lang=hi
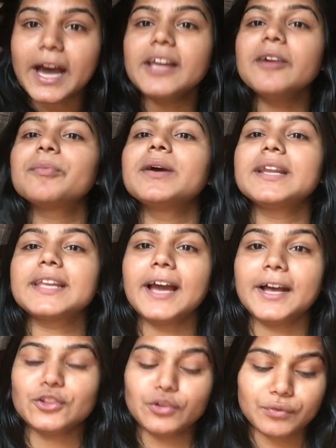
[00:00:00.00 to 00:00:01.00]
टाइप करके
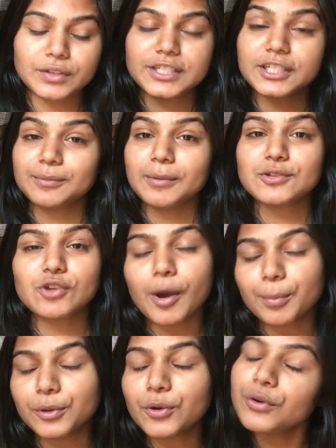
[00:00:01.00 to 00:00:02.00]
आती हूँ फिर शीट मास्क को
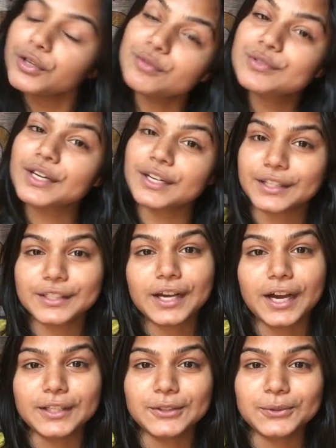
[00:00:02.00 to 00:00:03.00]
आप लोगों को यूज़ करके दिखाती